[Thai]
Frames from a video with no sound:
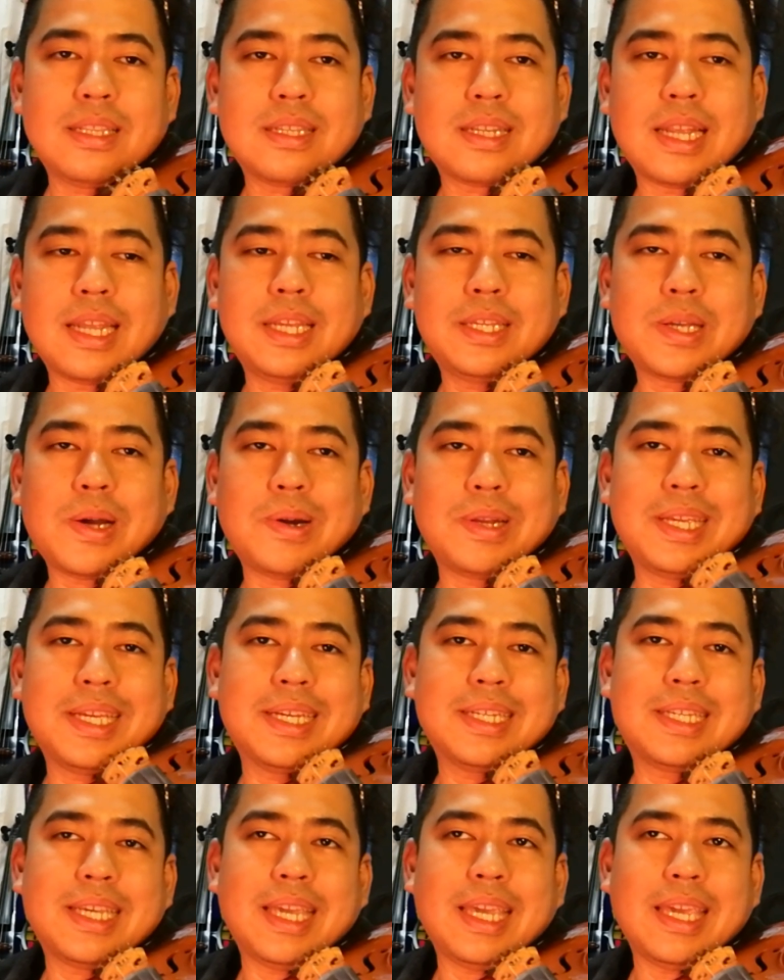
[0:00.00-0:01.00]
สายที่สองที่
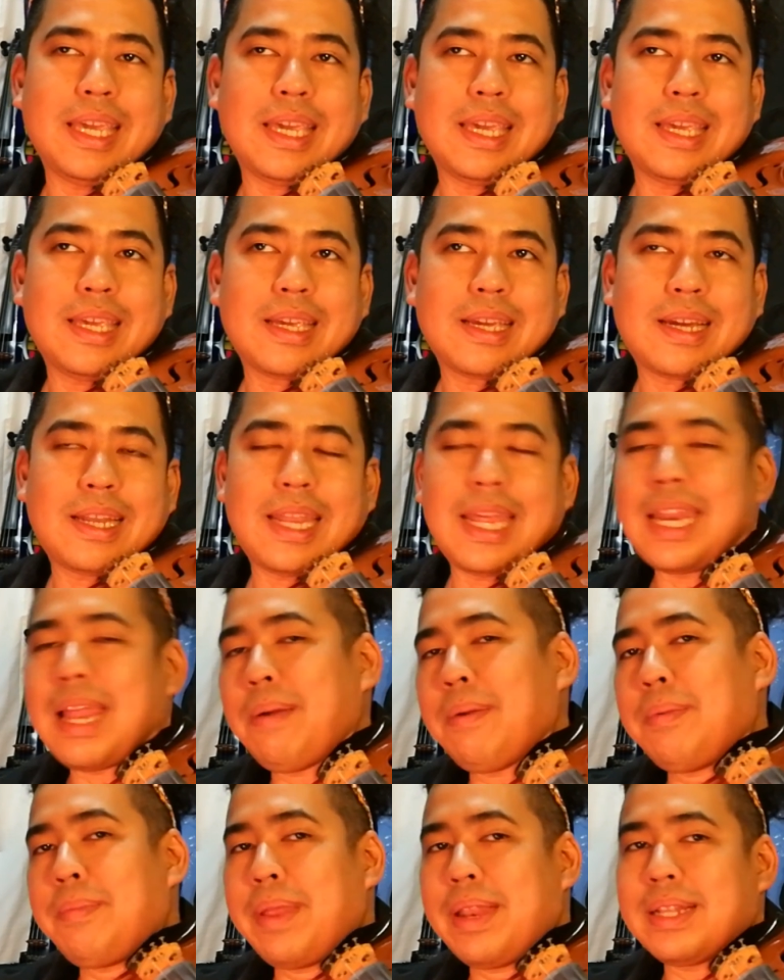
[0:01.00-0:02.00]
จะสี ก็แนะนำ
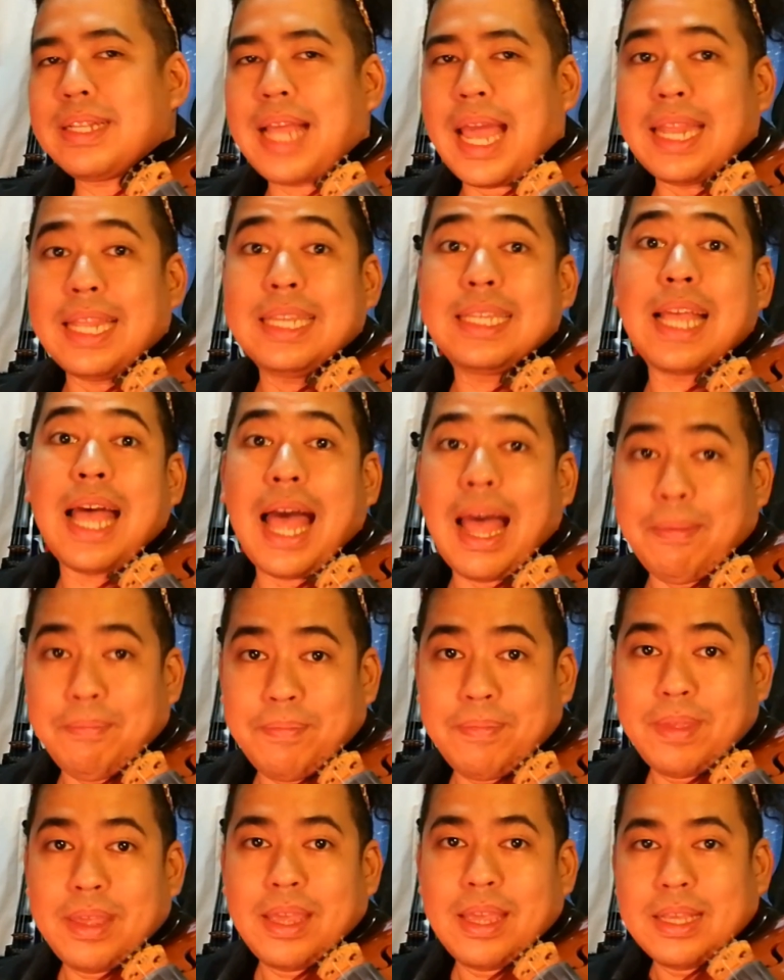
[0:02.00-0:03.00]
ให้เป็นสายที่สาม
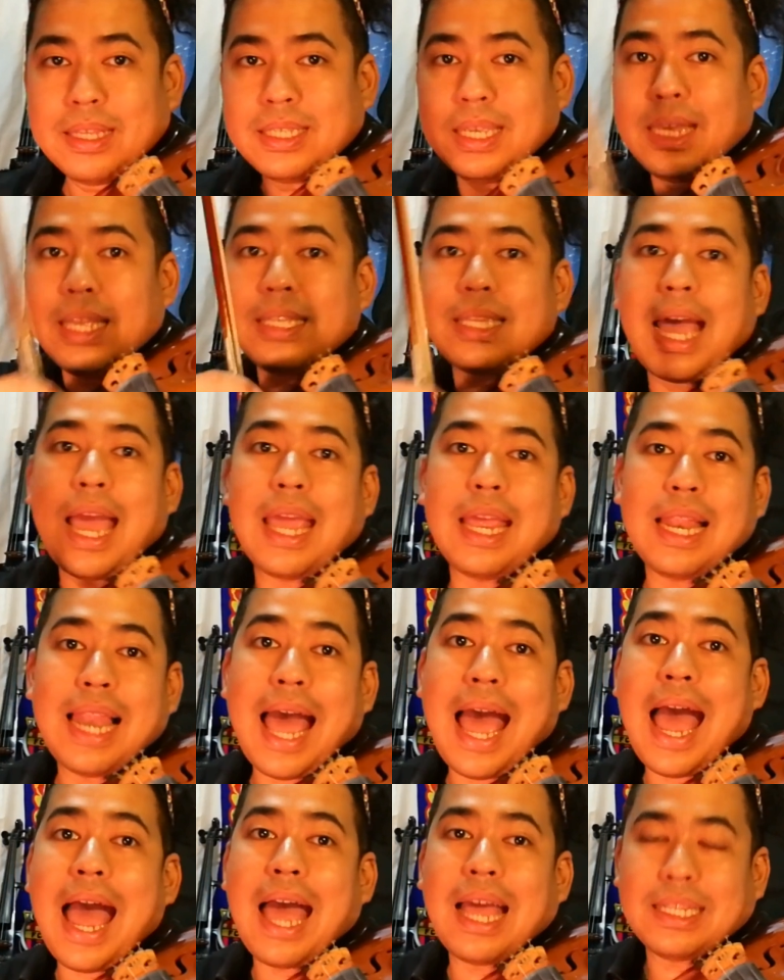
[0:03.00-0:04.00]
สีสาย
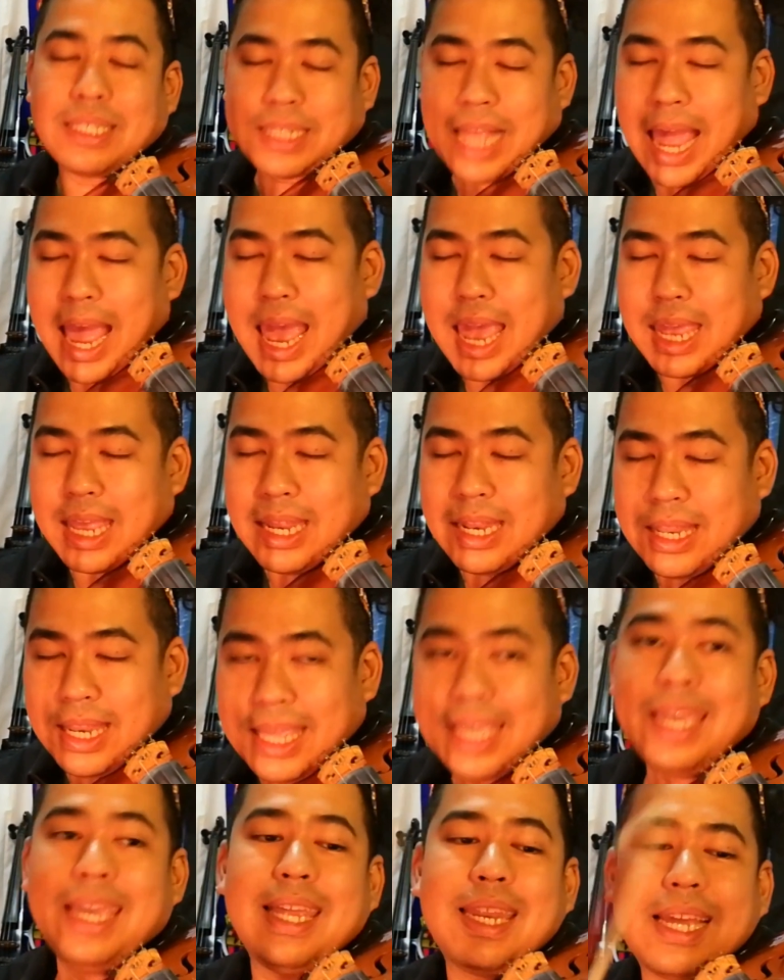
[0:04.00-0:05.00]
ลาสาย
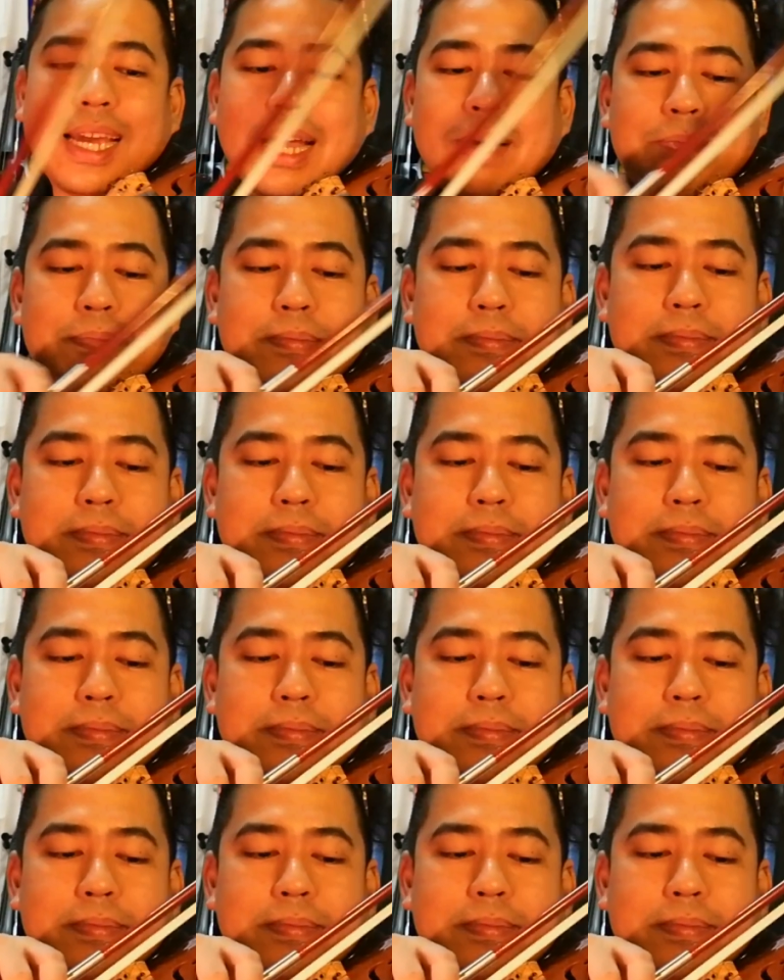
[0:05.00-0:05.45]
ดีนะครับ